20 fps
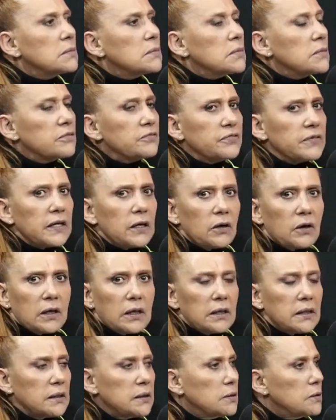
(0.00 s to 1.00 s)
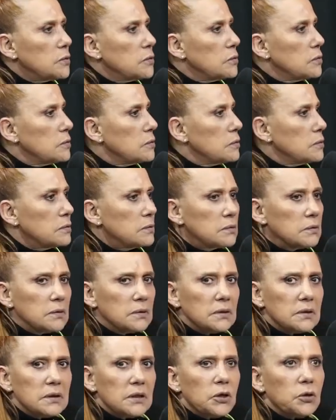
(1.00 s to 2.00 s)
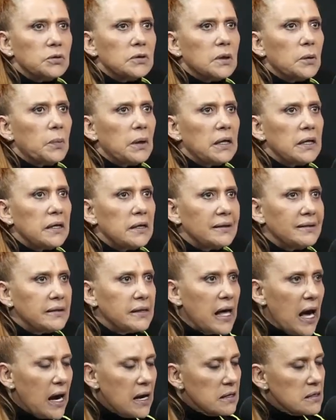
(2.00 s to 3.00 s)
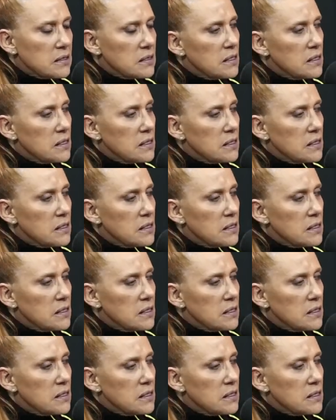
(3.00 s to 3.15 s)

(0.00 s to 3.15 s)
Eu falei, olha, eu trabalhei 10